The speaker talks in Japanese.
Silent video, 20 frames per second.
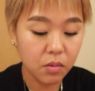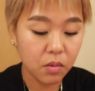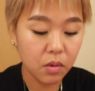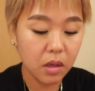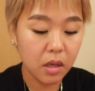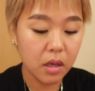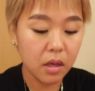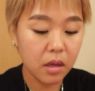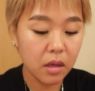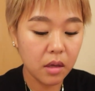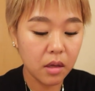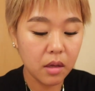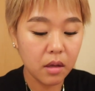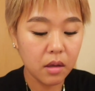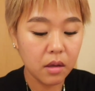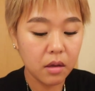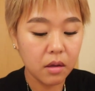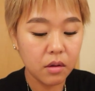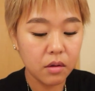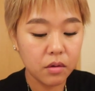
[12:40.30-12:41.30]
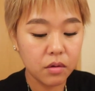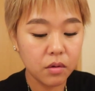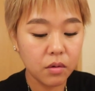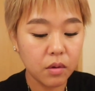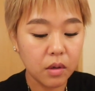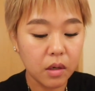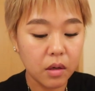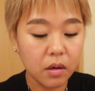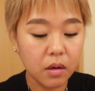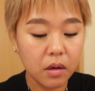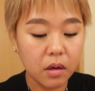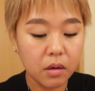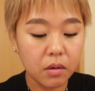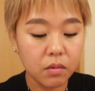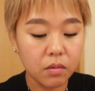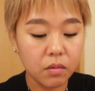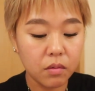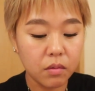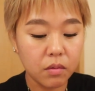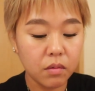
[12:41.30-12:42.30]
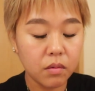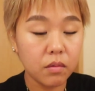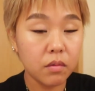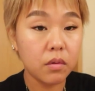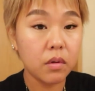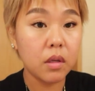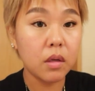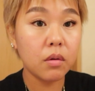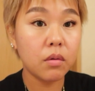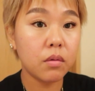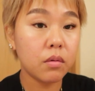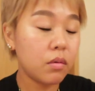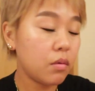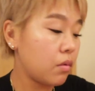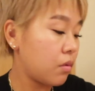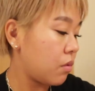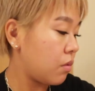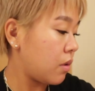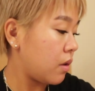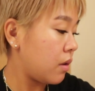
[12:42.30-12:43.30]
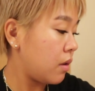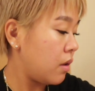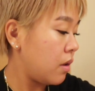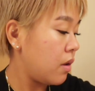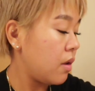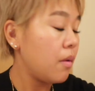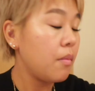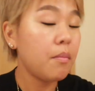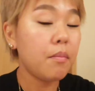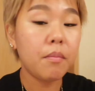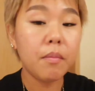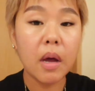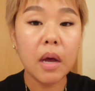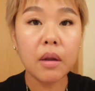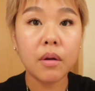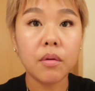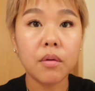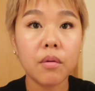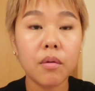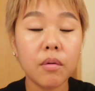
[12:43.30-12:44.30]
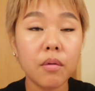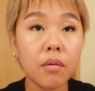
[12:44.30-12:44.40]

OK すごいねあの日本の子はあの